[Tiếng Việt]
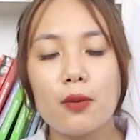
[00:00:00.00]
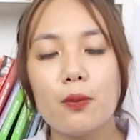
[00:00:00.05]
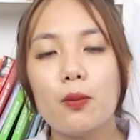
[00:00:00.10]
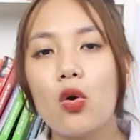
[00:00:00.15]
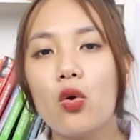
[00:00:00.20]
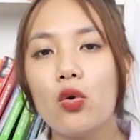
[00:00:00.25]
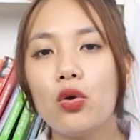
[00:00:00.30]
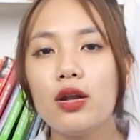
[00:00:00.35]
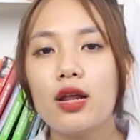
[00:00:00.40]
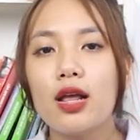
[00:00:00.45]

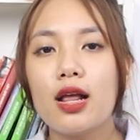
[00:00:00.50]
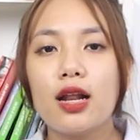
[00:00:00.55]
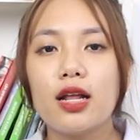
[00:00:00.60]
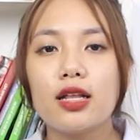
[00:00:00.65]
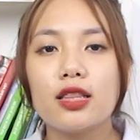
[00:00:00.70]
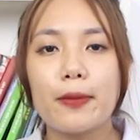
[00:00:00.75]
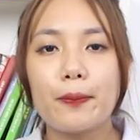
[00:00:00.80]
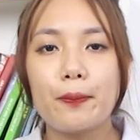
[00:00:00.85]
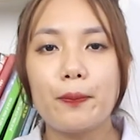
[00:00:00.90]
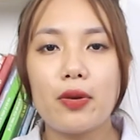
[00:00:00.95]
4
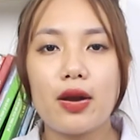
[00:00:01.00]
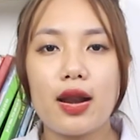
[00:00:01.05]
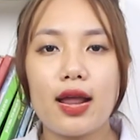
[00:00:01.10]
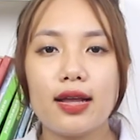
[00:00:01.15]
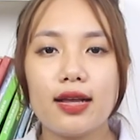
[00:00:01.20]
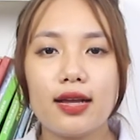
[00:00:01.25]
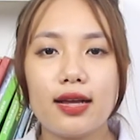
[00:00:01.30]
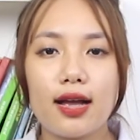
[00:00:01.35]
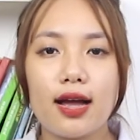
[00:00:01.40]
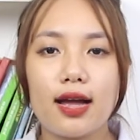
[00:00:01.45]
là tập
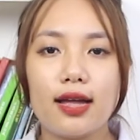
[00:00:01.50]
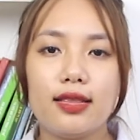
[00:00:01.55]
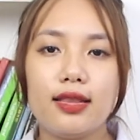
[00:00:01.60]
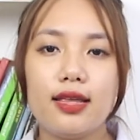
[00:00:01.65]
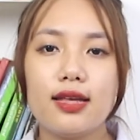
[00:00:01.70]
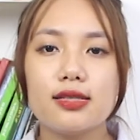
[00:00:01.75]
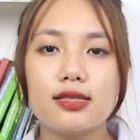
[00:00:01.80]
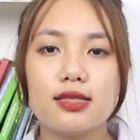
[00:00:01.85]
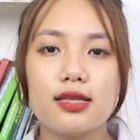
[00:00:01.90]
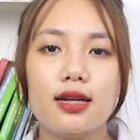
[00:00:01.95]
plank cải
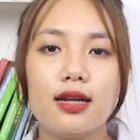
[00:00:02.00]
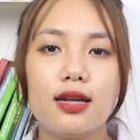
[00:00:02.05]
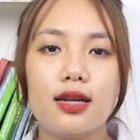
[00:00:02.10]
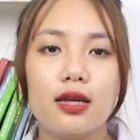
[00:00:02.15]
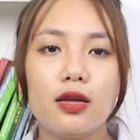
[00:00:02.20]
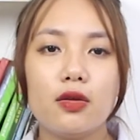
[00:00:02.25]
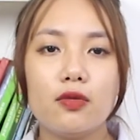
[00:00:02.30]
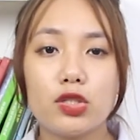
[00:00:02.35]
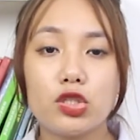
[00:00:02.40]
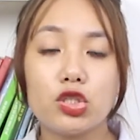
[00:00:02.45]
thiện sinh
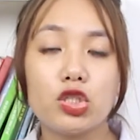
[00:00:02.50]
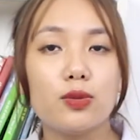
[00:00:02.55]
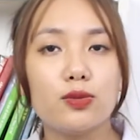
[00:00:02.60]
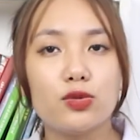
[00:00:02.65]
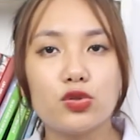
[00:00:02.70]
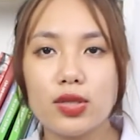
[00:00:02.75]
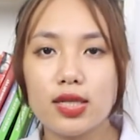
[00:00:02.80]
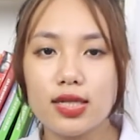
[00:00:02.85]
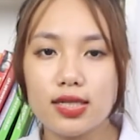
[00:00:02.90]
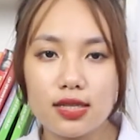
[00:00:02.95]
lý và
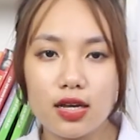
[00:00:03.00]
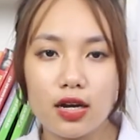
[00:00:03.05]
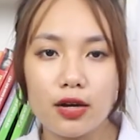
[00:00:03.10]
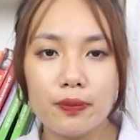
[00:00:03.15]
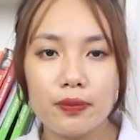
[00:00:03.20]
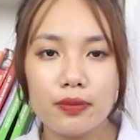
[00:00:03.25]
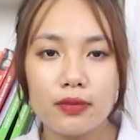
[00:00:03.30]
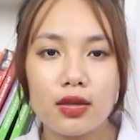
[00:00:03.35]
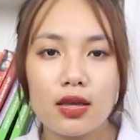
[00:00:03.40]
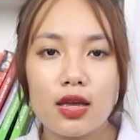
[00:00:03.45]
chống xuất tinh
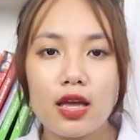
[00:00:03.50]
sớm.